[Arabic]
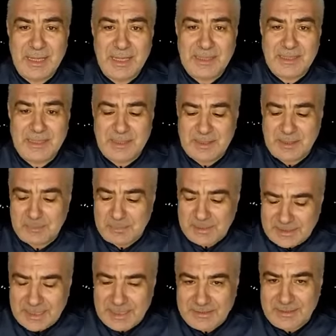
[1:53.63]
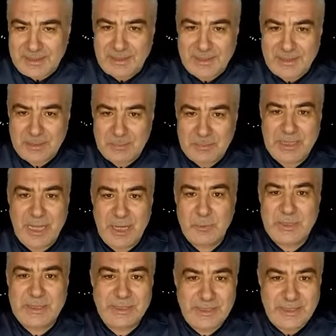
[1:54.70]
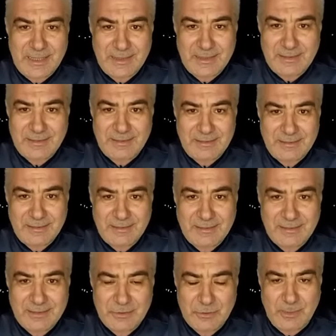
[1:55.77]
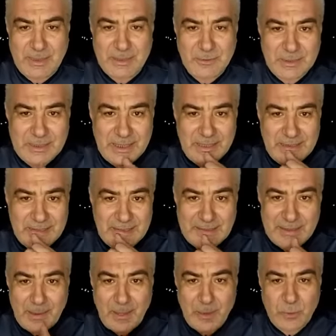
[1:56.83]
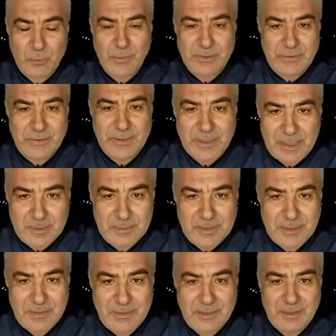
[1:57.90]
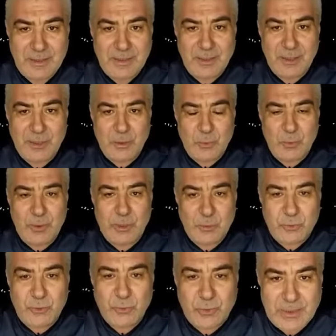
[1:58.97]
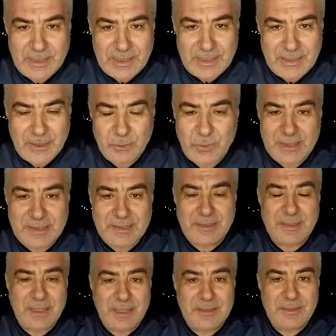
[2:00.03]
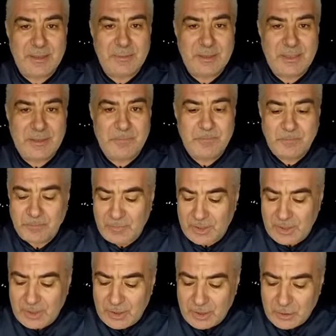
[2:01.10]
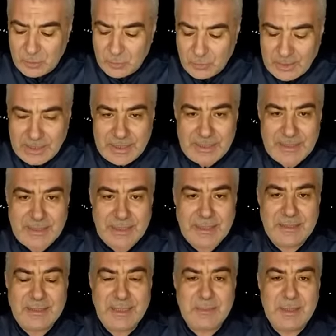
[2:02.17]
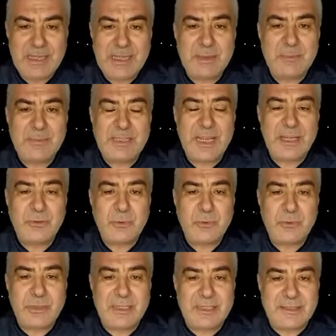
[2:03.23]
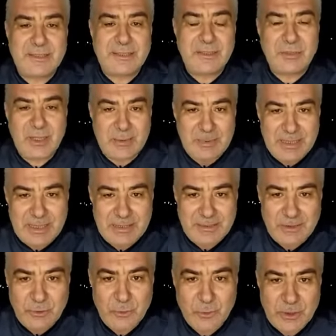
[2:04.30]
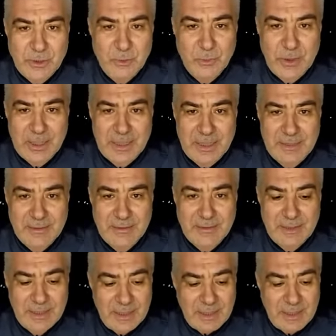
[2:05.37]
يعني بدأت بدعوة الله سبحانه وتعالى والثقة به واللجوء إليه والاستغاثة به ولكن عندما لم تحدث الاستجابة التي تريدها أنت